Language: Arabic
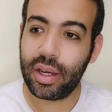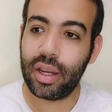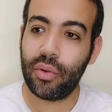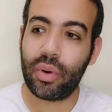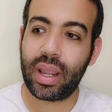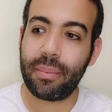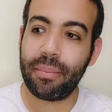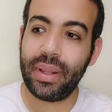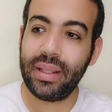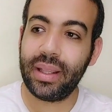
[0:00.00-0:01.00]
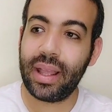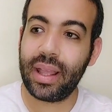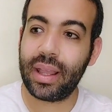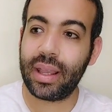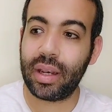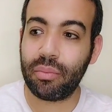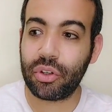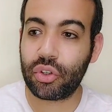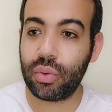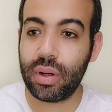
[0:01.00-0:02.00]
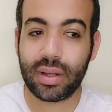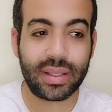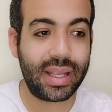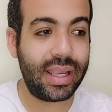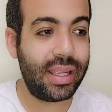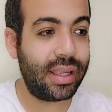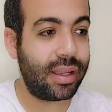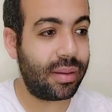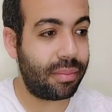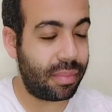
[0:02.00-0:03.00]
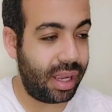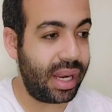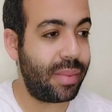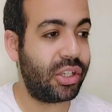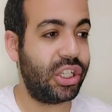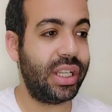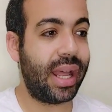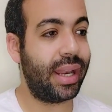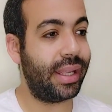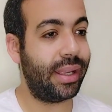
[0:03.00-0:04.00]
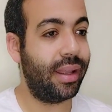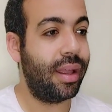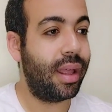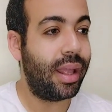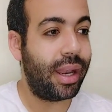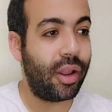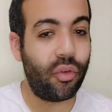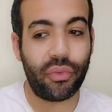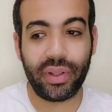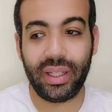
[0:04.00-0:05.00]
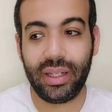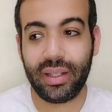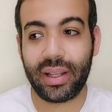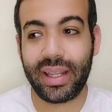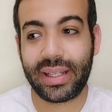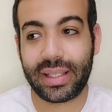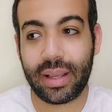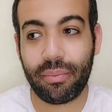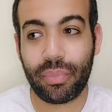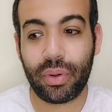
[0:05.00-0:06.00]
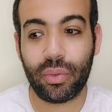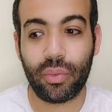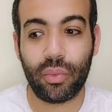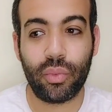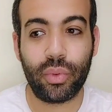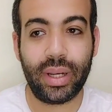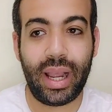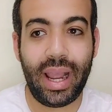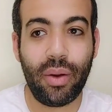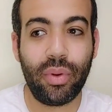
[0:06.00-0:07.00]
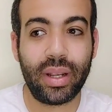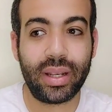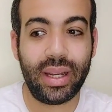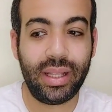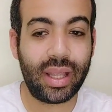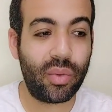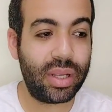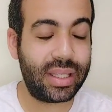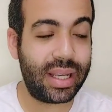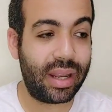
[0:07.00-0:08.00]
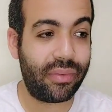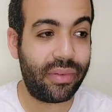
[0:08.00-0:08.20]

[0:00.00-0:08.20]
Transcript: لو كملنا المشوار زي ما احنا ماشيين عليه لو فضلنا نكسب ونحاول ان احنا نوسع